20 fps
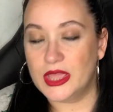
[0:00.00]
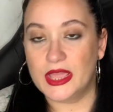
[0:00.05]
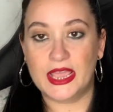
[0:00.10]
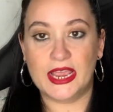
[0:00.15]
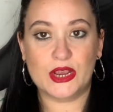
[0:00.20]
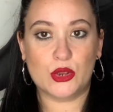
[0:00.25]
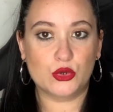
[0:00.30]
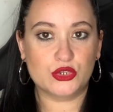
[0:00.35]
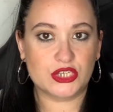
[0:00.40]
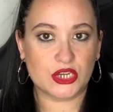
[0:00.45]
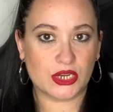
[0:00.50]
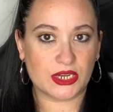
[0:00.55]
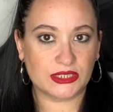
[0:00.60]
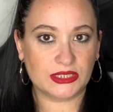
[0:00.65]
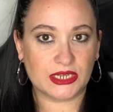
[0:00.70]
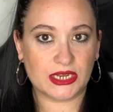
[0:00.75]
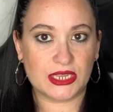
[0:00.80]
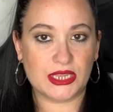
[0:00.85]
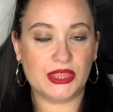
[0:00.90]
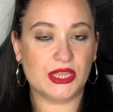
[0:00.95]
Escucha
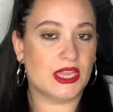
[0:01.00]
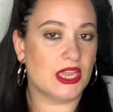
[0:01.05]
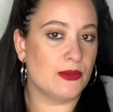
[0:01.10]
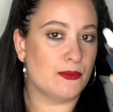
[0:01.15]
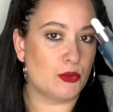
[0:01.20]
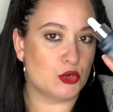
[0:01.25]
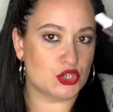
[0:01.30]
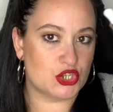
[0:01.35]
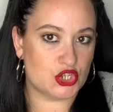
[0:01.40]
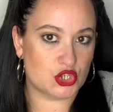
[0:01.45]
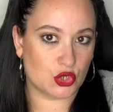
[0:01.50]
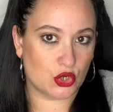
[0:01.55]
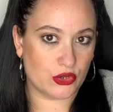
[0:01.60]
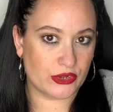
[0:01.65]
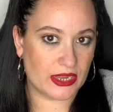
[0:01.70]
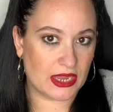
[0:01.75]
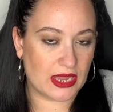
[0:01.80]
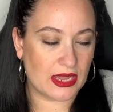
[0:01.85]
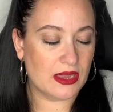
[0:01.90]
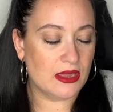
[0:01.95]
gente que dice que por sí solo
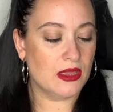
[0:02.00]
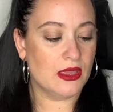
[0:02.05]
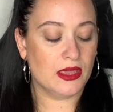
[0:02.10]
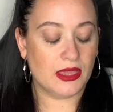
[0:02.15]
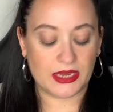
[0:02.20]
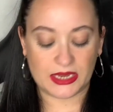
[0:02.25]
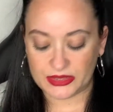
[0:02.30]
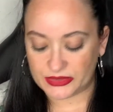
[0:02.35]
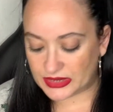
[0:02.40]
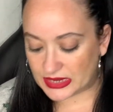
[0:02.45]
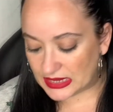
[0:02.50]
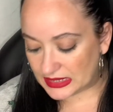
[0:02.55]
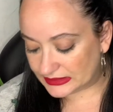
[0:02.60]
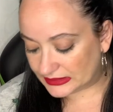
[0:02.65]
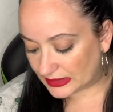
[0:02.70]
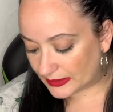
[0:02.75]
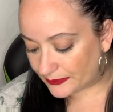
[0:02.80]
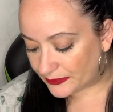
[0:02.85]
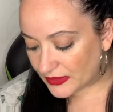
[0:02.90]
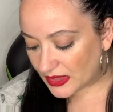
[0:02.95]
ya
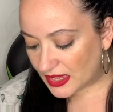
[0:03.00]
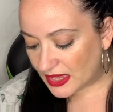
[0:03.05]
hidrata.